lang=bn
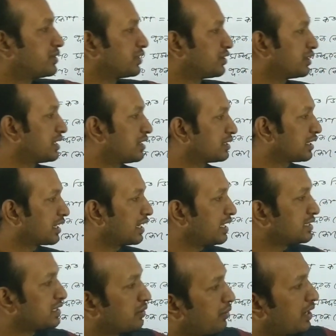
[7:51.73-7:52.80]
চিত্র দেওয়া থাকলে
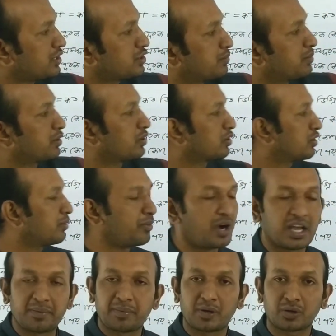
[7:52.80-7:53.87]
যে ওয়াই সমান কত
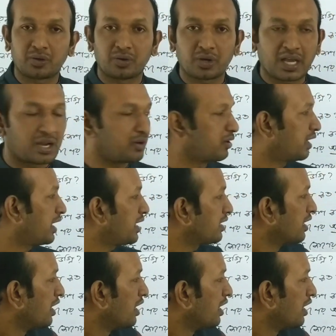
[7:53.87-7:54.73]
ভয় পাওয়ার কোনো কারণ নেই